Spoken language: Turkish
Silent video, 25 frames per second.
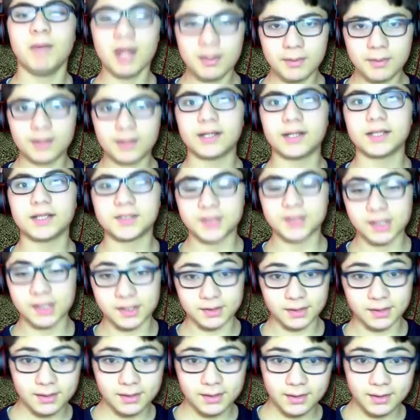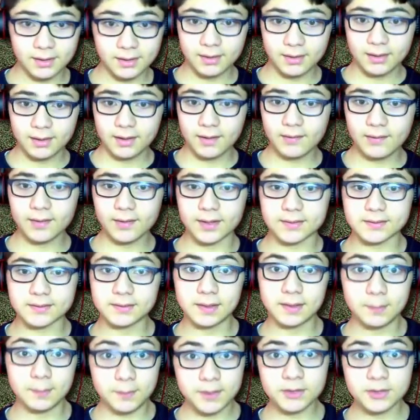Merhaba arkadaşlar.
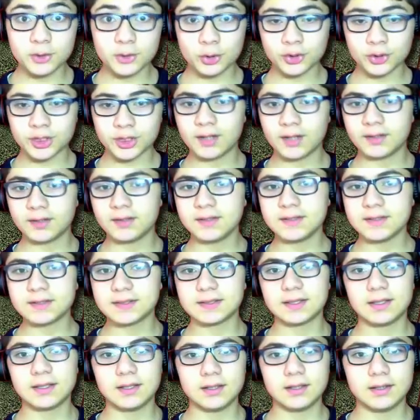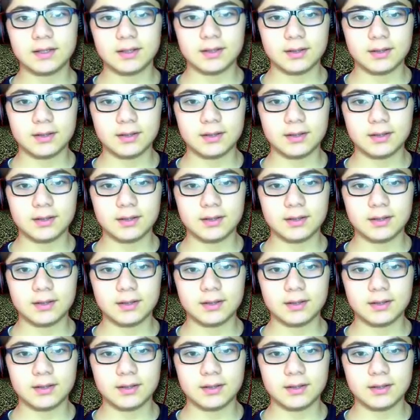Evet, hepiniz hoş geldiniz.